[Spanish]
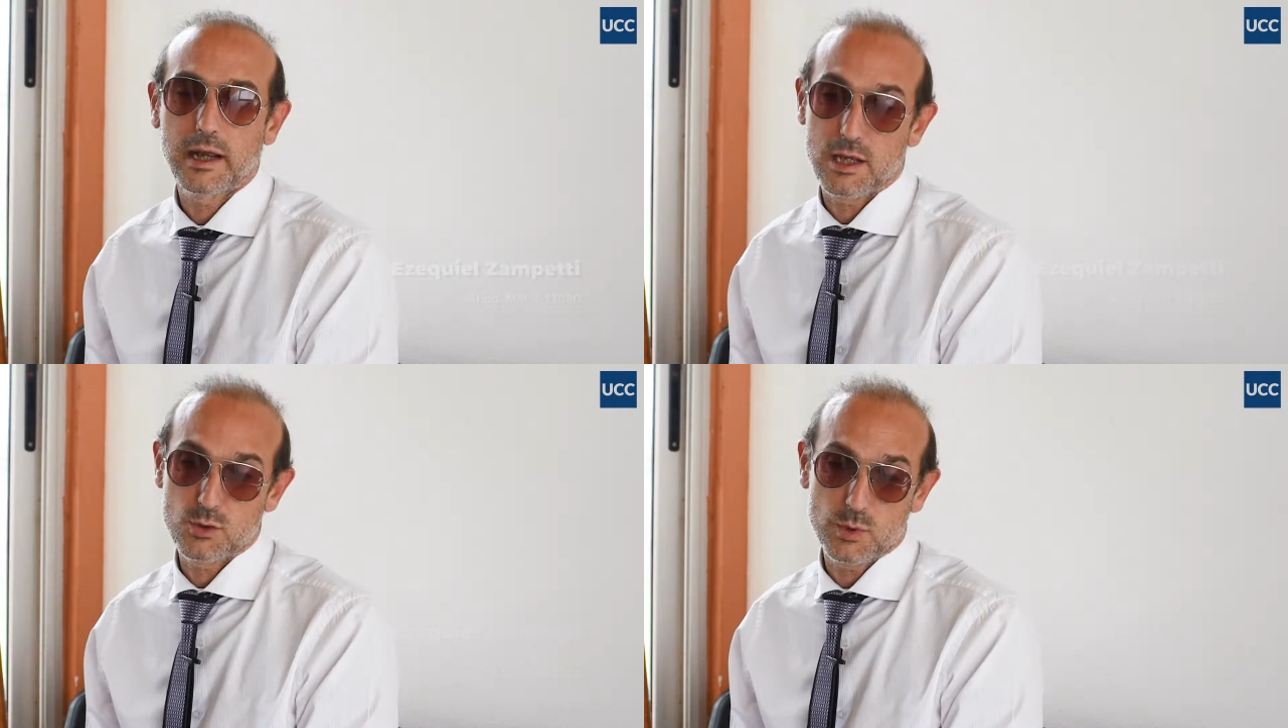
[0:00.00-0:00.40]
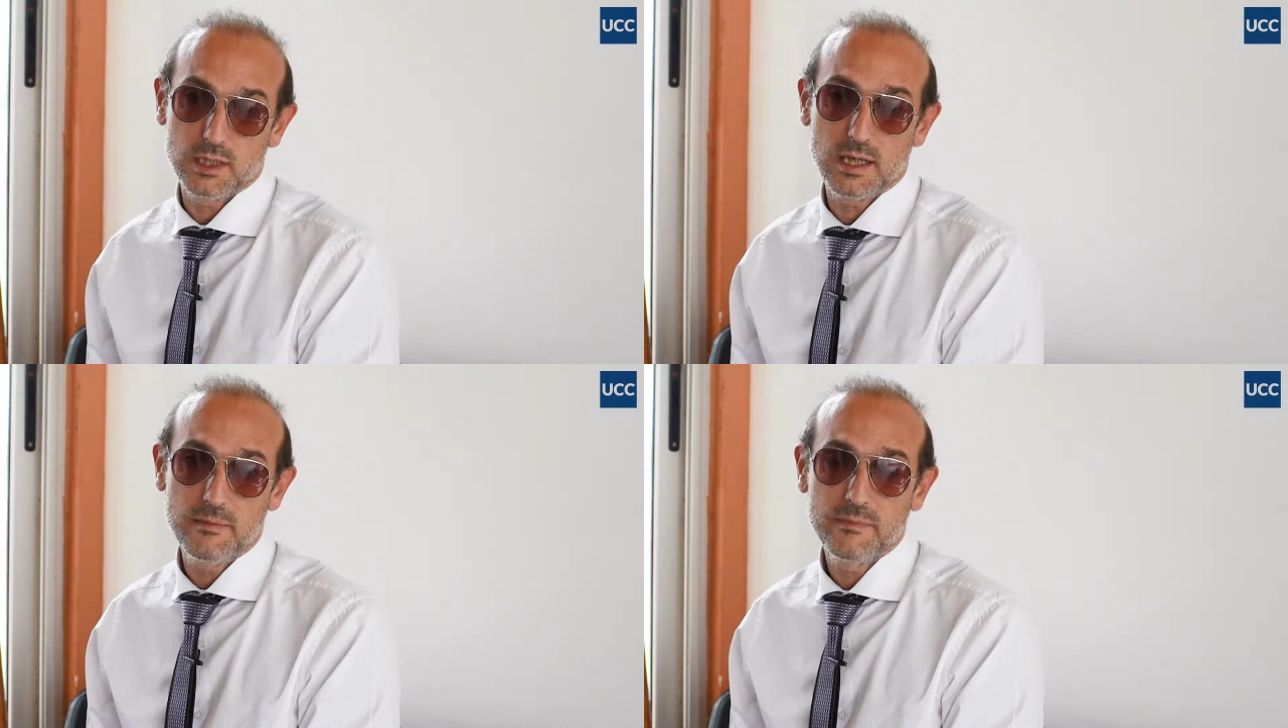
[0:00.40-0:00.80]

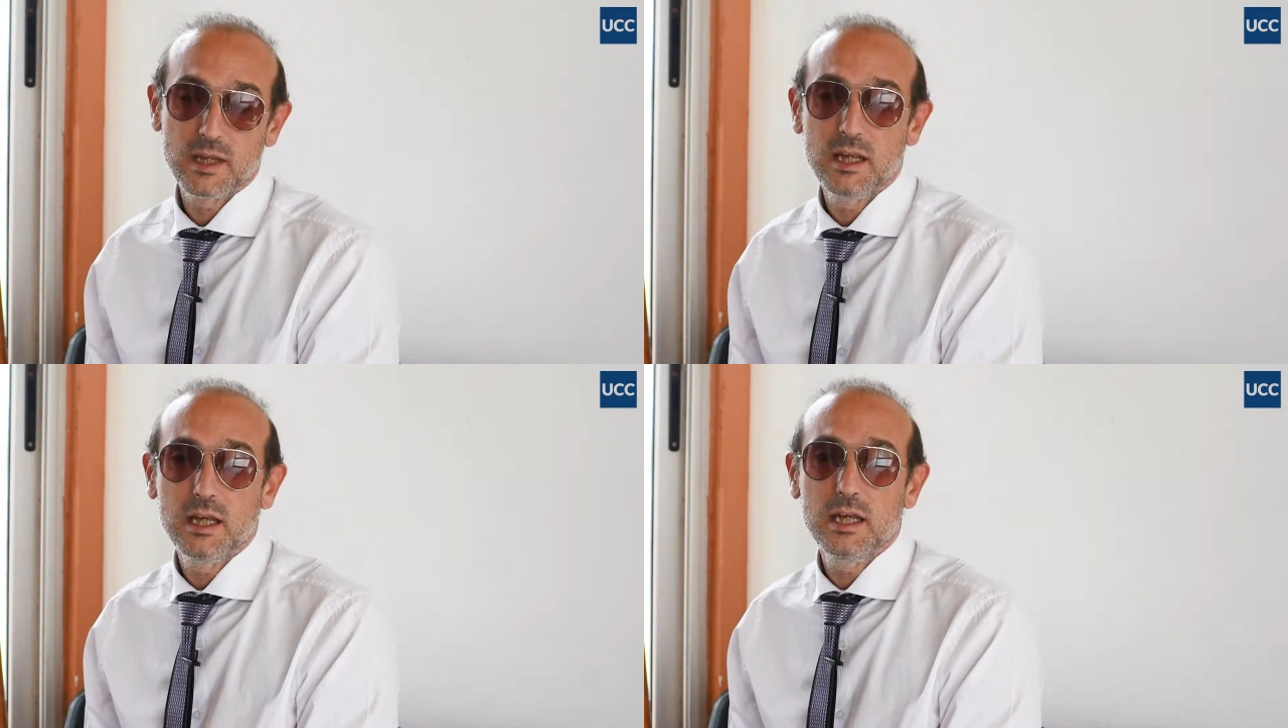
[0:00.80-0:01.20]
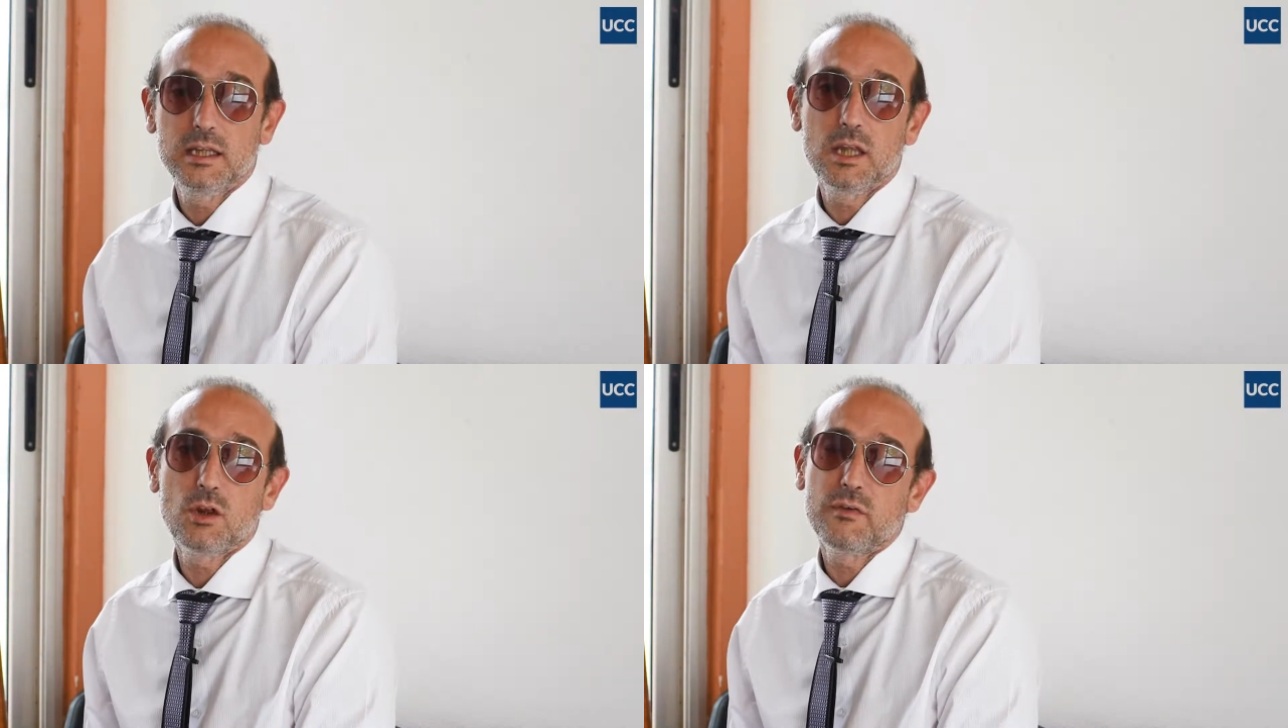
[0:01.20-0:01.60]
jesuita, y
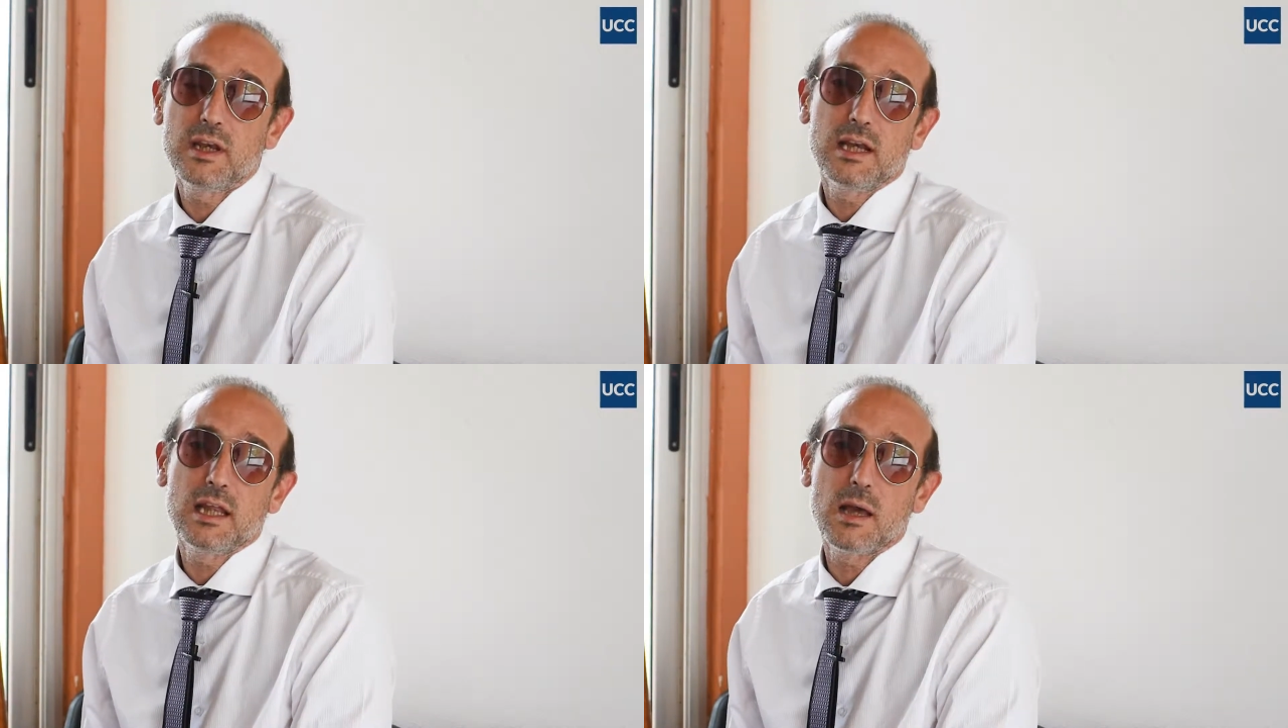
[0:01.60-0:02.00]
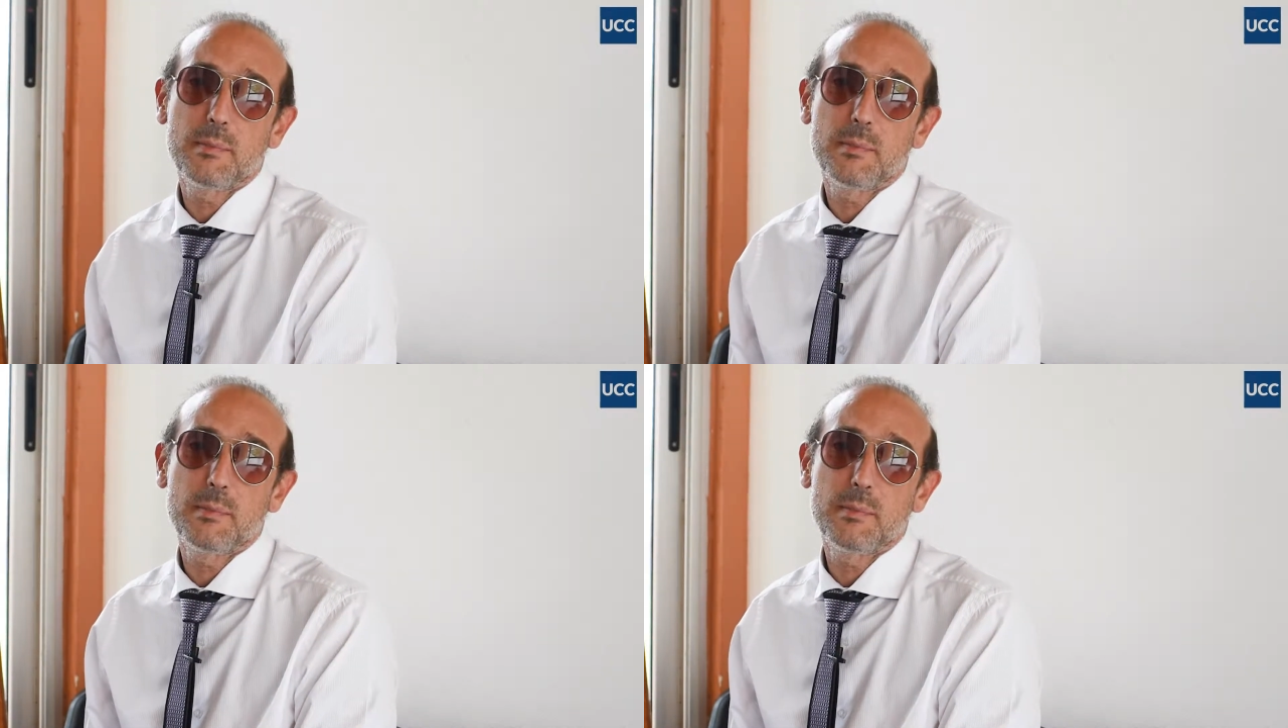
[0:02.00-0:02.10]
tiene dos finalidades